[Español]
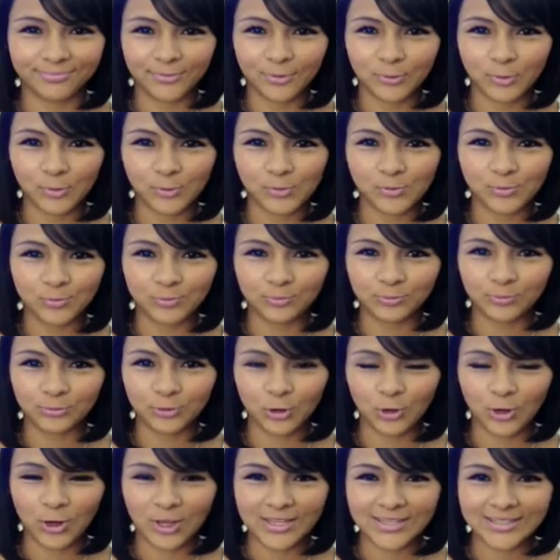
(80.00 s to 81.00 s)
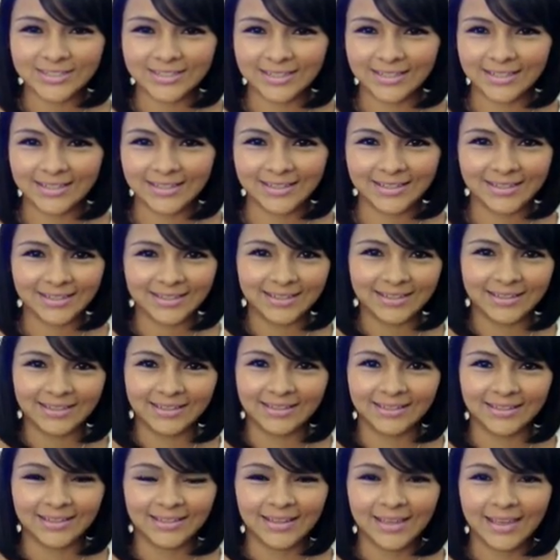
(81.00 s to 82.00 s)
un toque
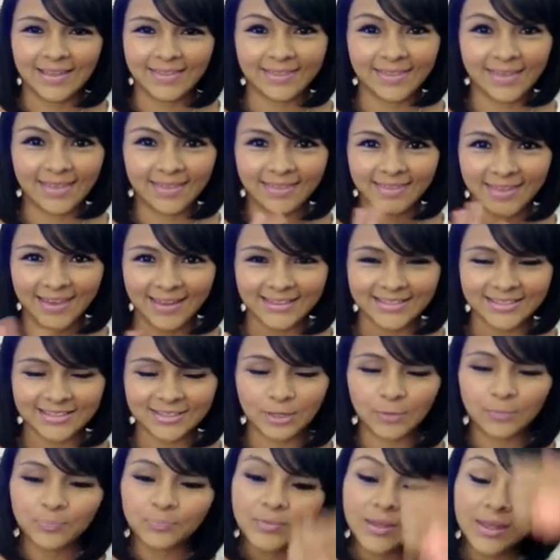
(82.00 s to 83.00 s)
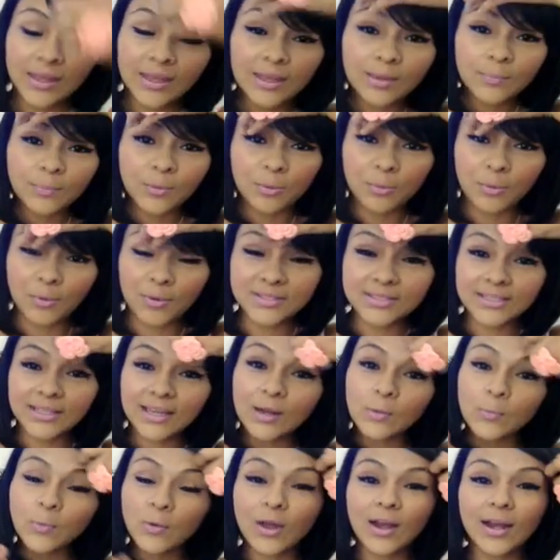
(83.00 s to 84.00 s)
así de 10, ¿no? Bueno, me voy a
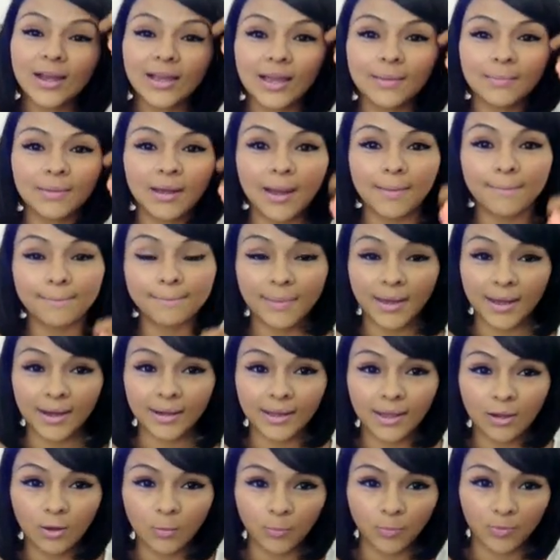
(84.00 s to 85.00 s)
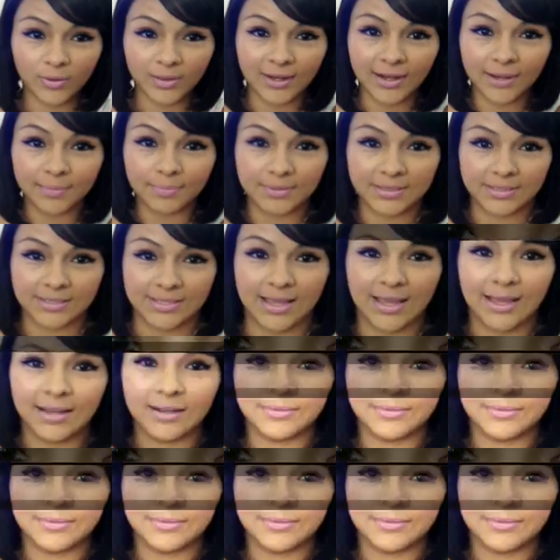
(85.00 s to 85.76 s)
sacar un poco la cámara para que lo puedan apreciar.